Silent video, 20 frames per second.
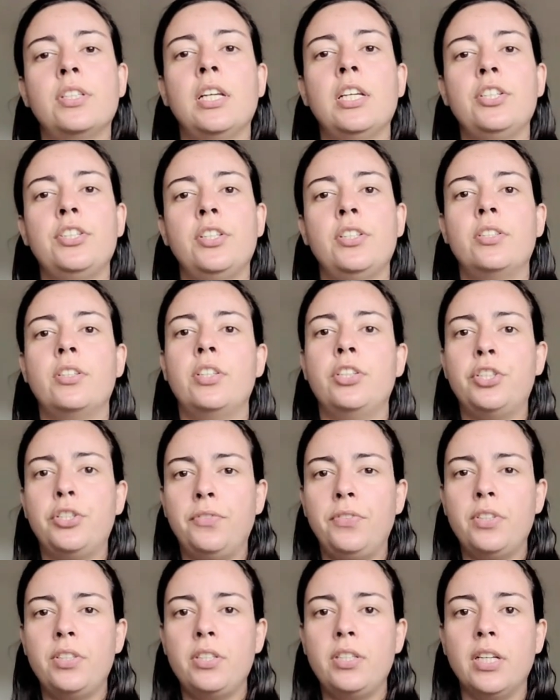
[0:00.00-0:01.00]
inteligências
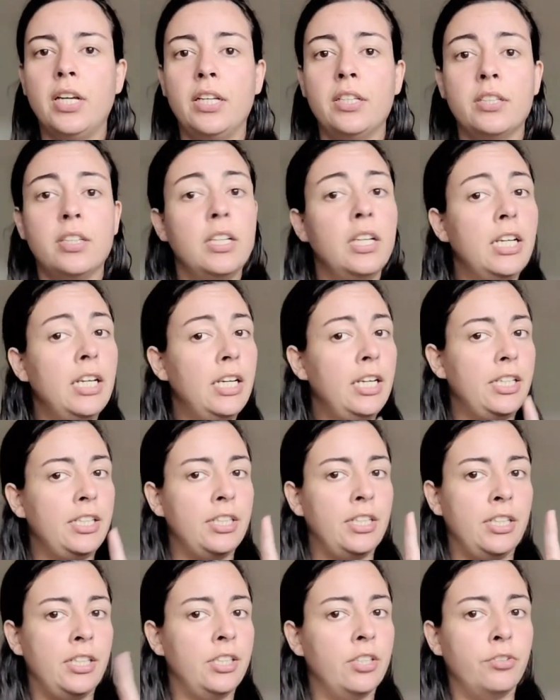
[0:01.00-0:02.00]
artificiais,
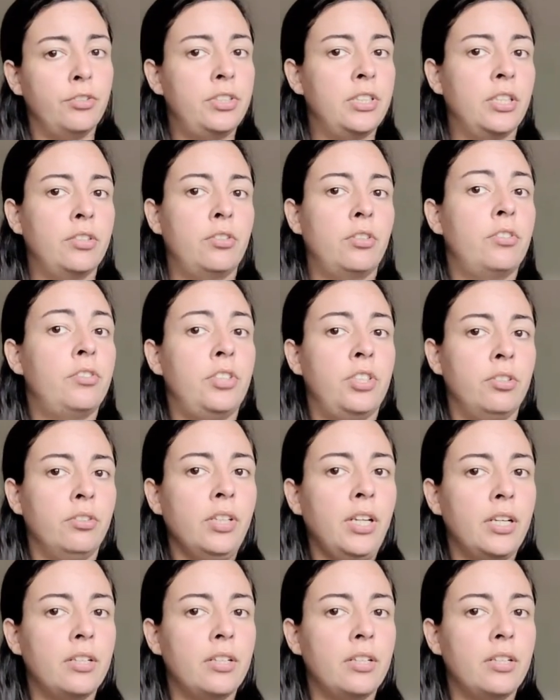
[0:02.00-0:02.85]
e ele não está sozinho